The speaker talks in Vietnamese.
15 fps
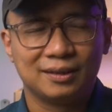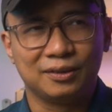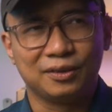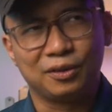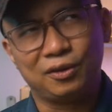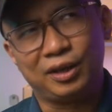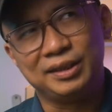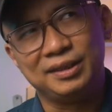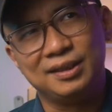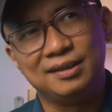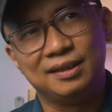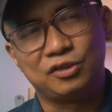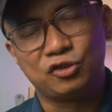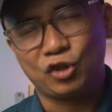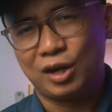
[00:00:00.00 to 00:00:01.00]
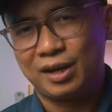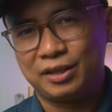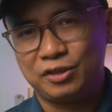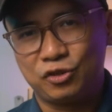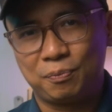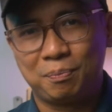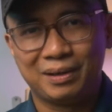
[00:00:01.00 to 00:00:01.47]
nó gọi như là
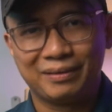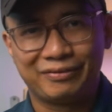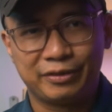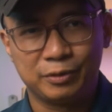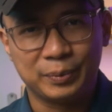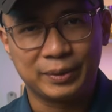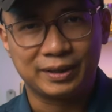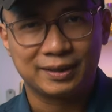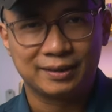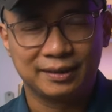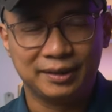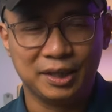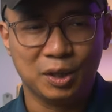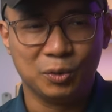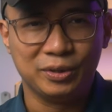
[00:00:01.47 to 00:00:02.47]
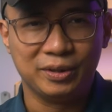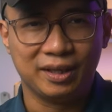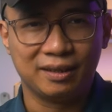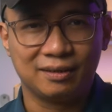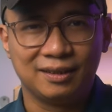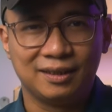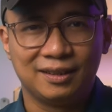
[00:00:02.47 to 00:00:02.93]
challenge perfume ấy, kiểu như
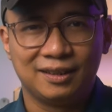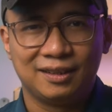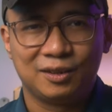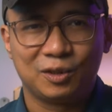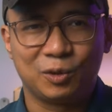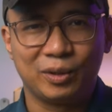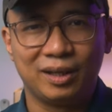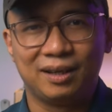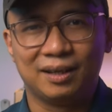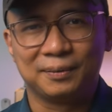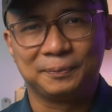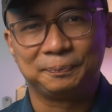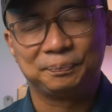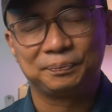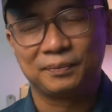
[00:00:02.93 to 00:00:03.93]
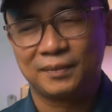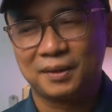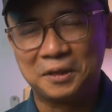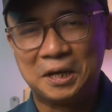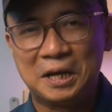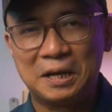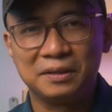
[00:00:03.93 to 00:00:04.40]
thế. Có nghĩa là
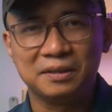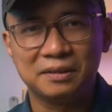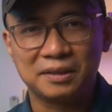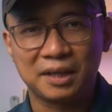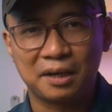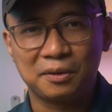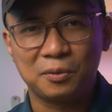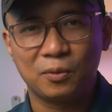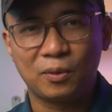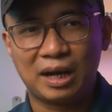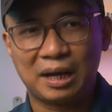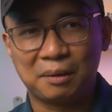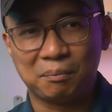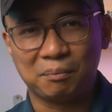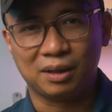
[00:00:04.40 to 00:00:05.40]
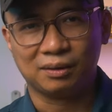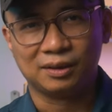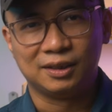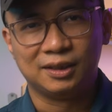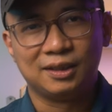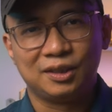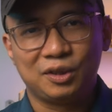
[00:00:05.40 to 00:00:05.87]
đây là những chai nước hoa mà
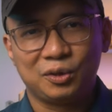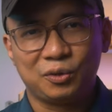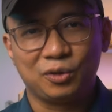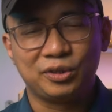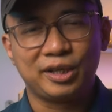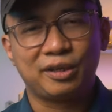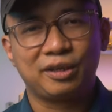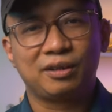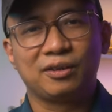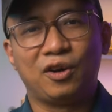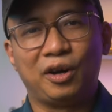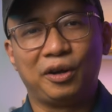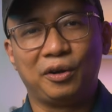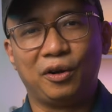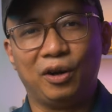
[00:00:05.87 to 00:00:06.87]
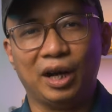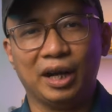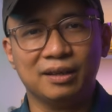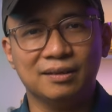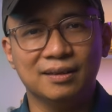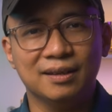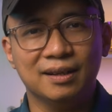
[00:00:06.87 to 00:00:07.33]
nó sẽ đòi hỏi
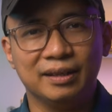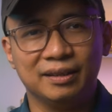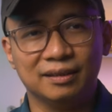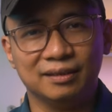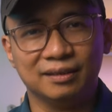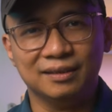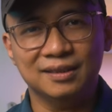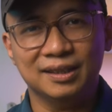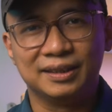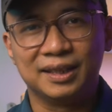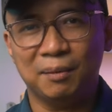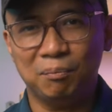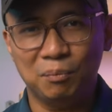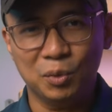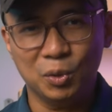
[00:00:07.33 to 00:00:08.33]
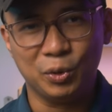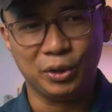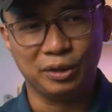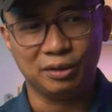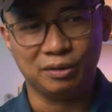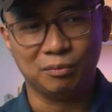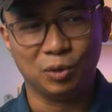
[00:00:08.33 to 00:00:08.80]
người người thẩm
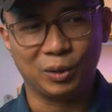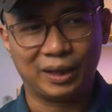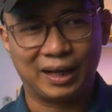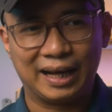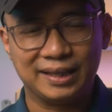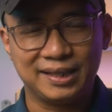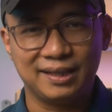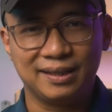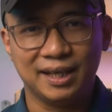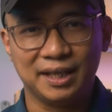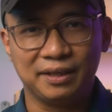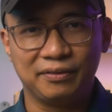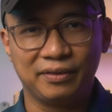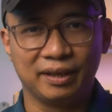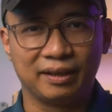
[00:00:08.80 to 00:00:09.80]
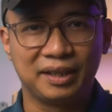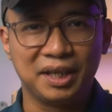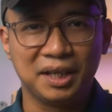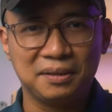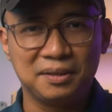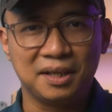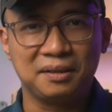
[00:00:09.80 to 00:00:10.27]
mùi một cái gì đấy phải
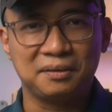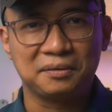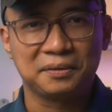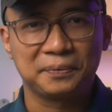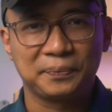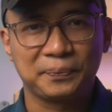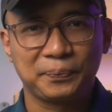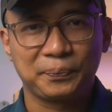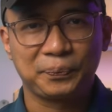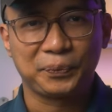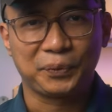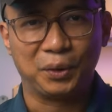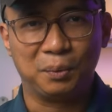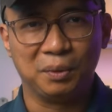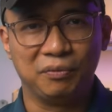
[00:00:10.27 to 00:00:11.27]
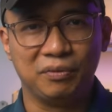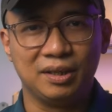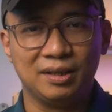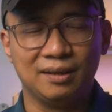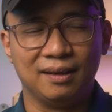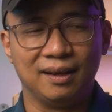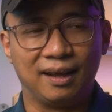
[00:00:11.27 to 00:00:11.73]
kiên nhẫn đó, bởi
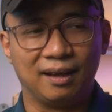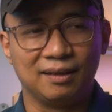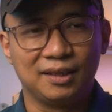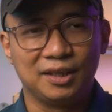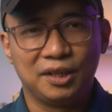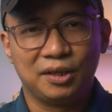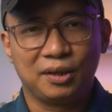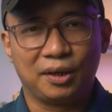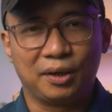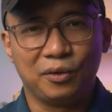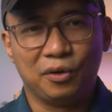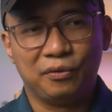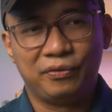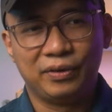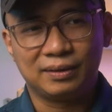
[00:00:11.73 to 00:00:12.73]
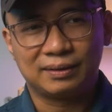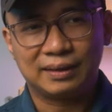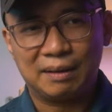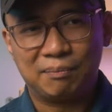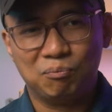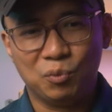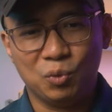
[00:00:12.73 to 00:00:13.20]
vì là cái độ phức
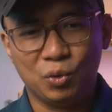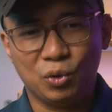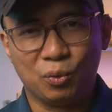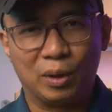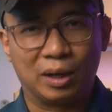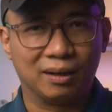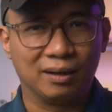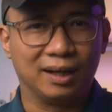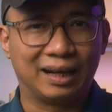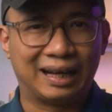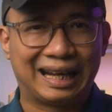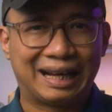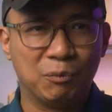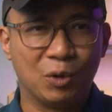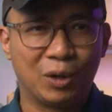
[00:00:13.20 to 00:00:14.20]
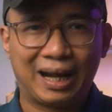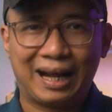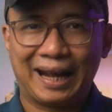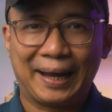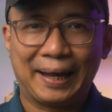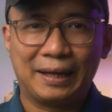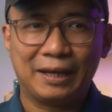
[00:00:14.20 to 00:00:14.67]
tạp mùi hoặc là một
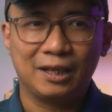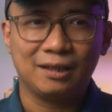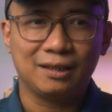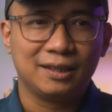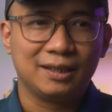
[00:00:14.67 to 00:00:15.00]
cái